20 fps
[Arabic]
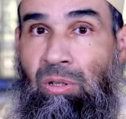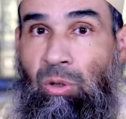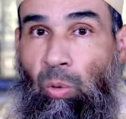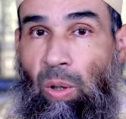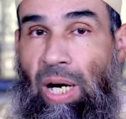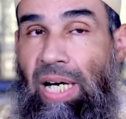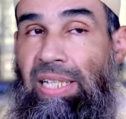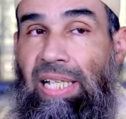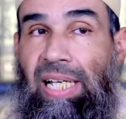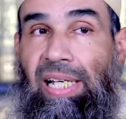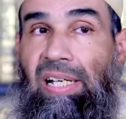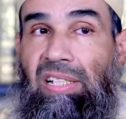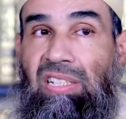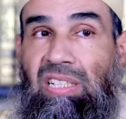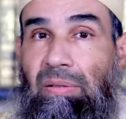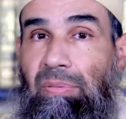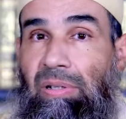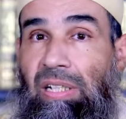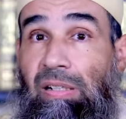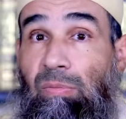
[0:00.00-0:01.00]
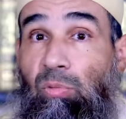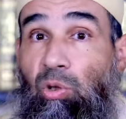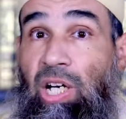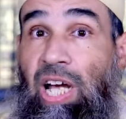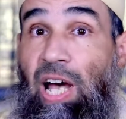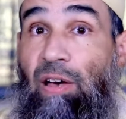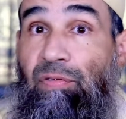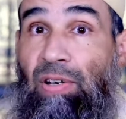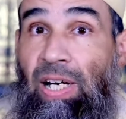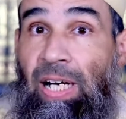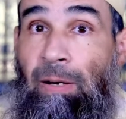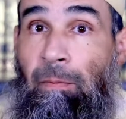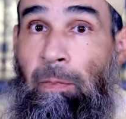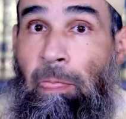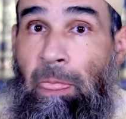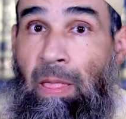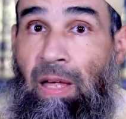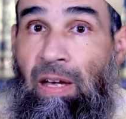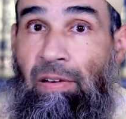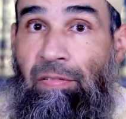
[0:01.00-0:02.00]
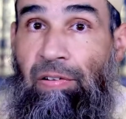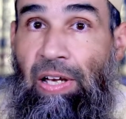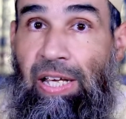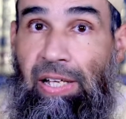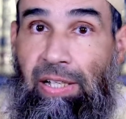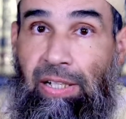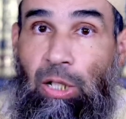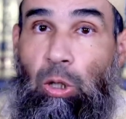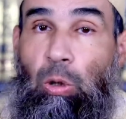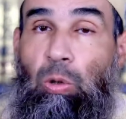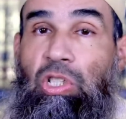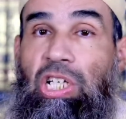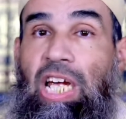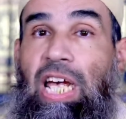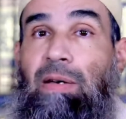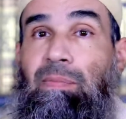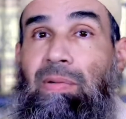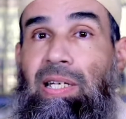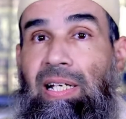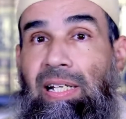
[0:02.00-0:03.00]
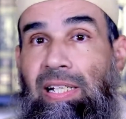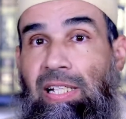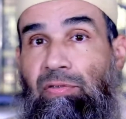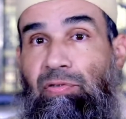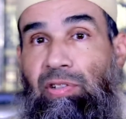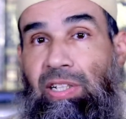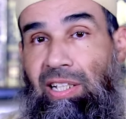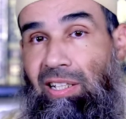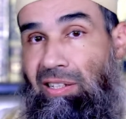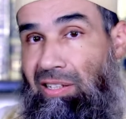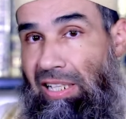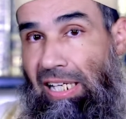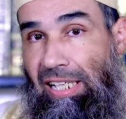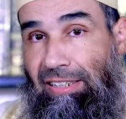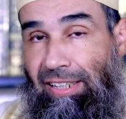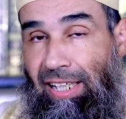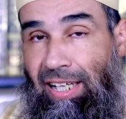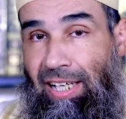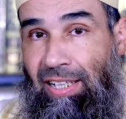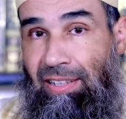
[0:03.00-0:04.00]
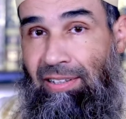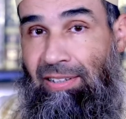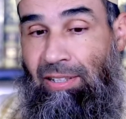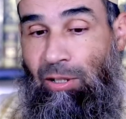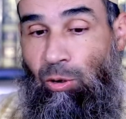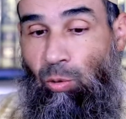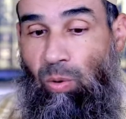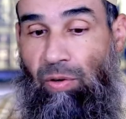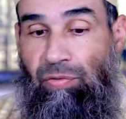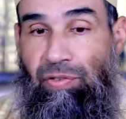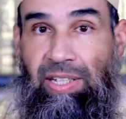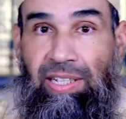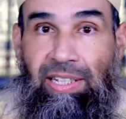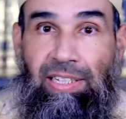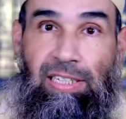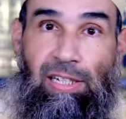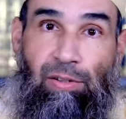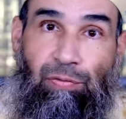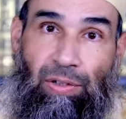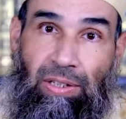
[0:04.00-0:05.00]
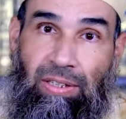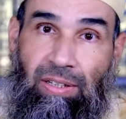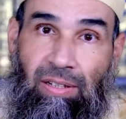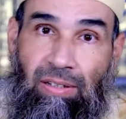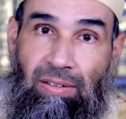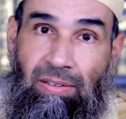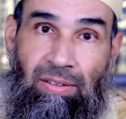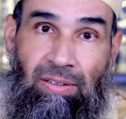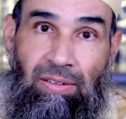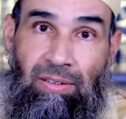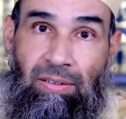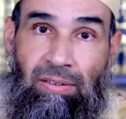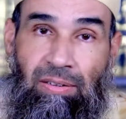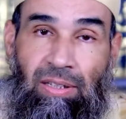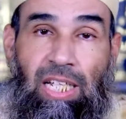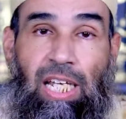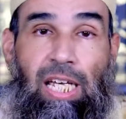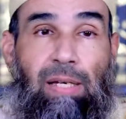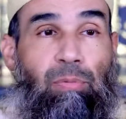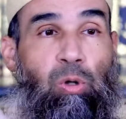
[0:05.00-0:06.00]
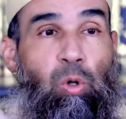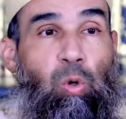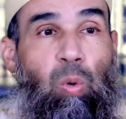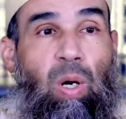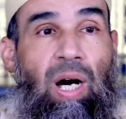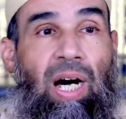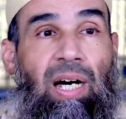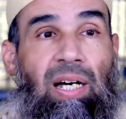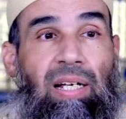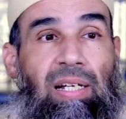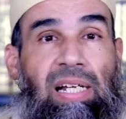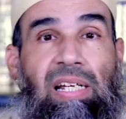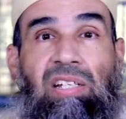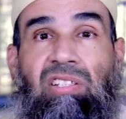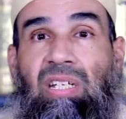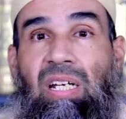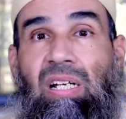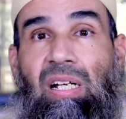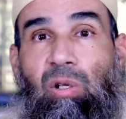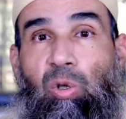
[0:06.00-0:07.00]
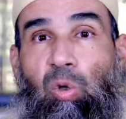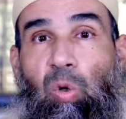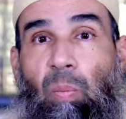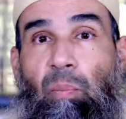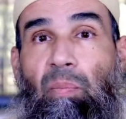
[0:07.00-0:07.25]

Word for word: وهذا على سبيل المكافأة فإنه جاملني في عيد الأضحى وفي عيد الفطر طيب هو ليس له